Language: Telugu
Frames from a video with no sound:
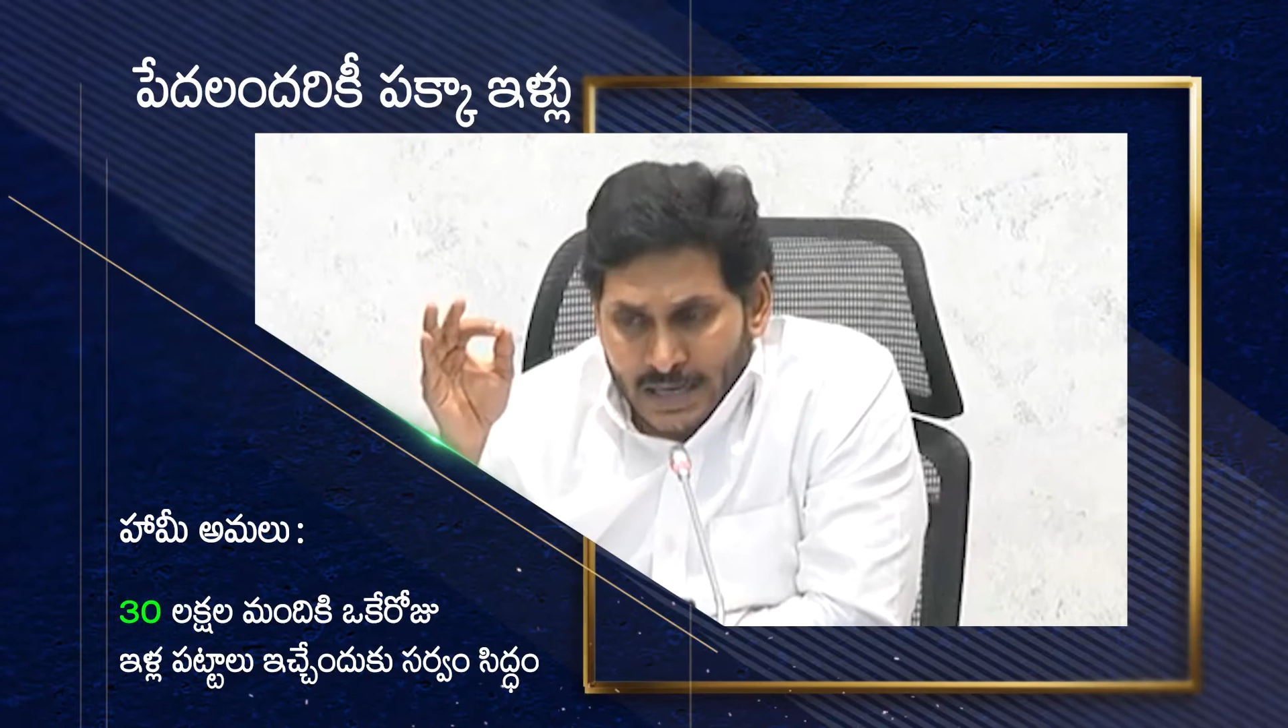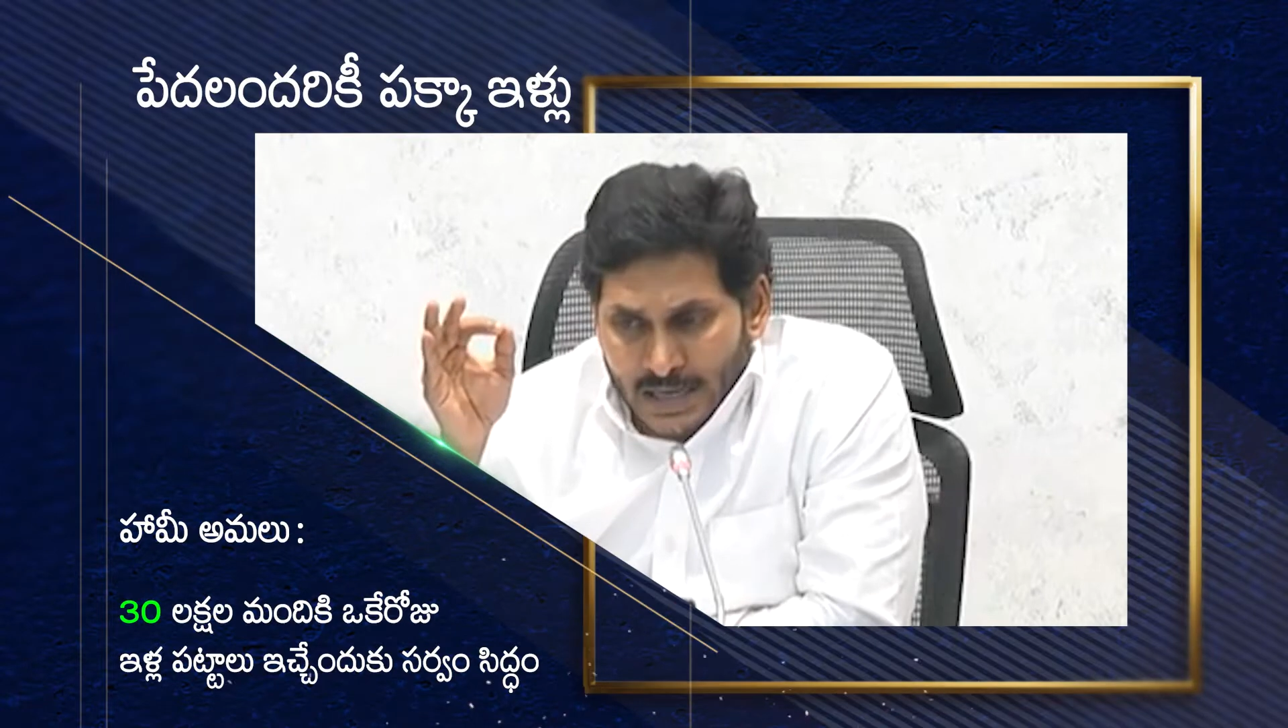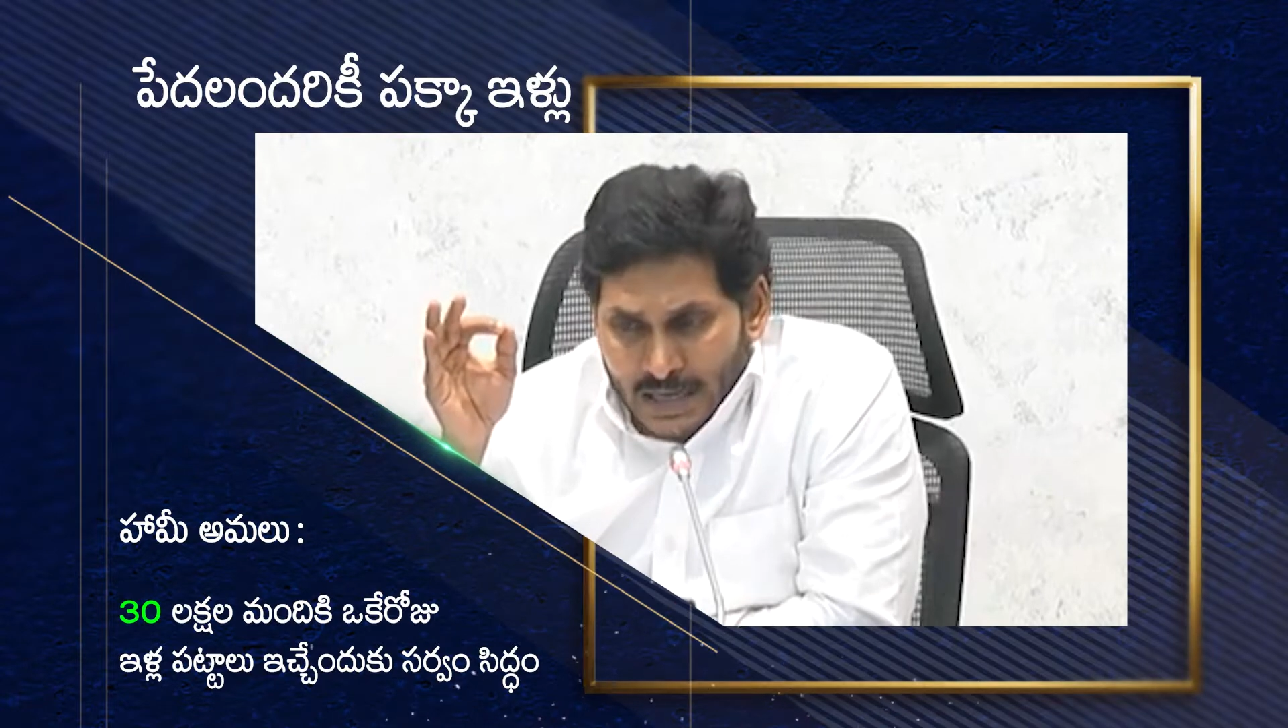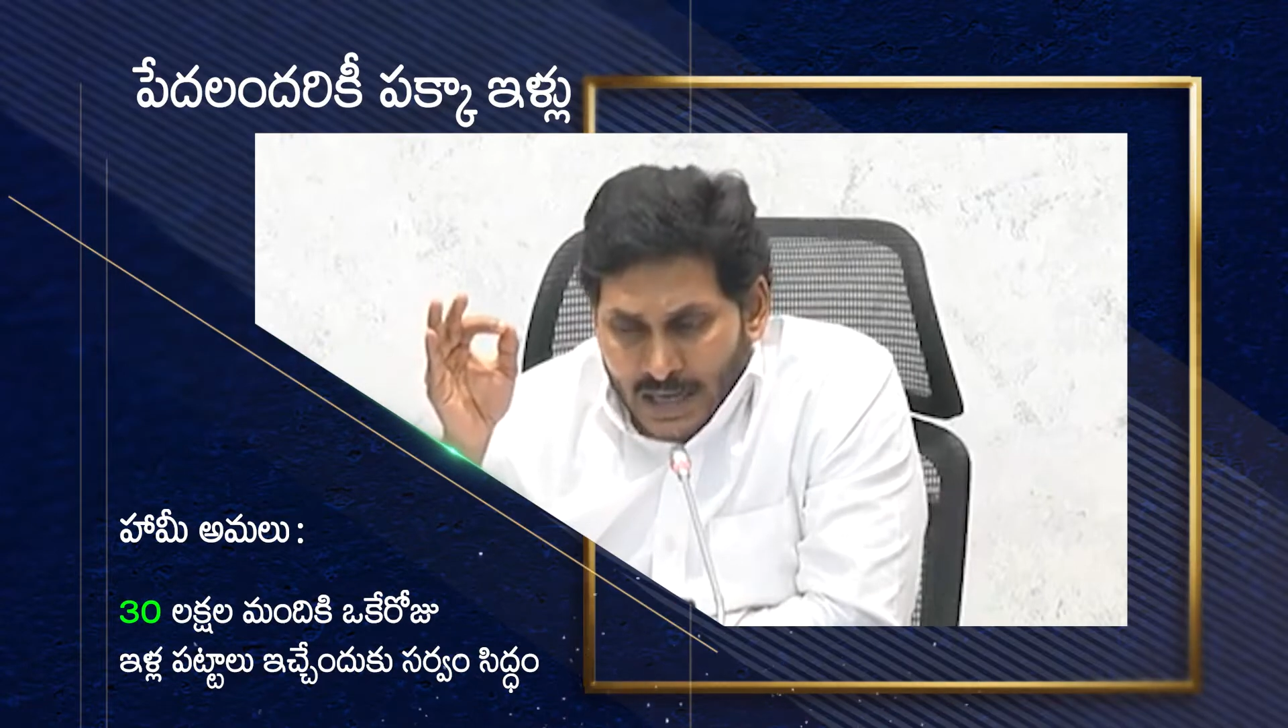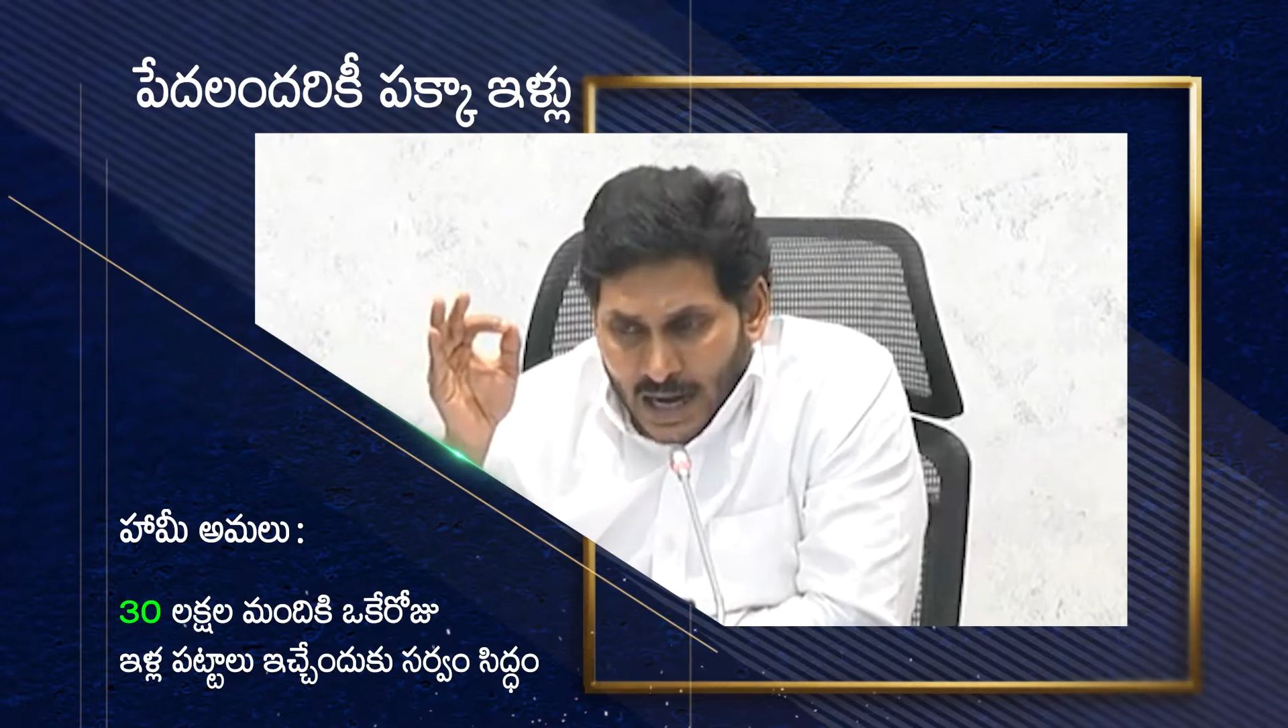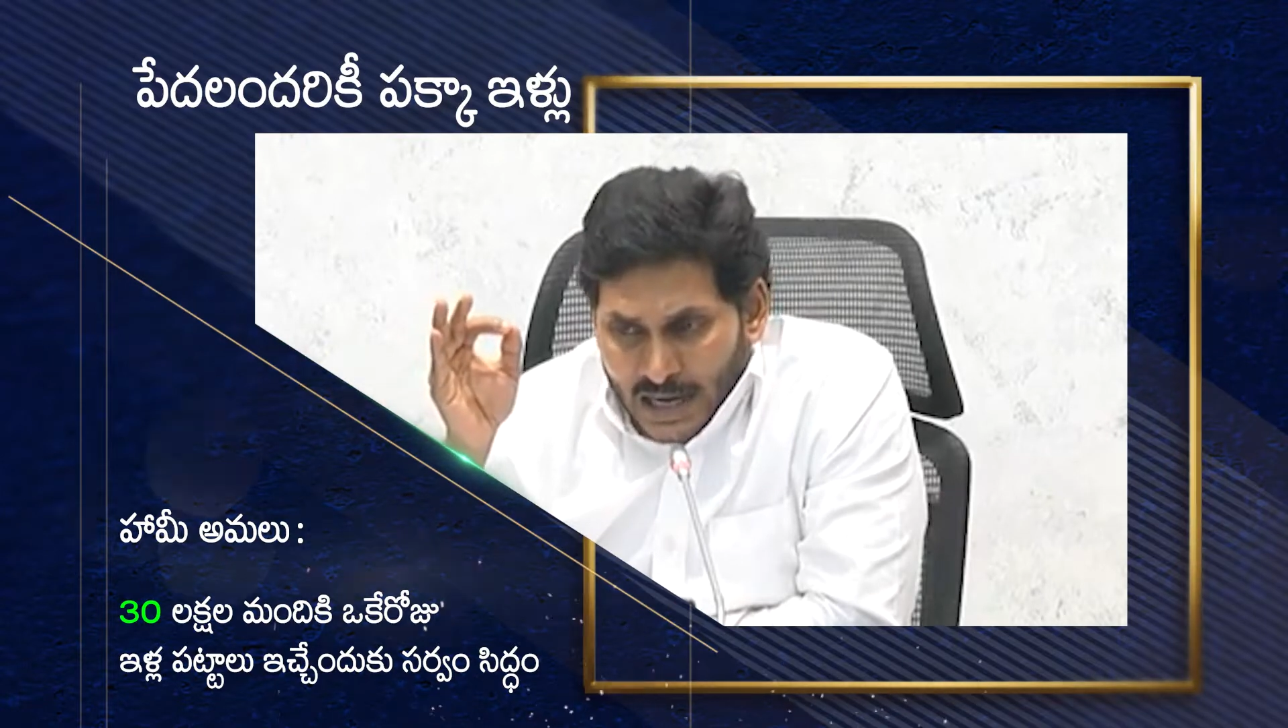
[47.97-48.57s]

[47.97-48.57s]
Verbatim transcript: ఇంటి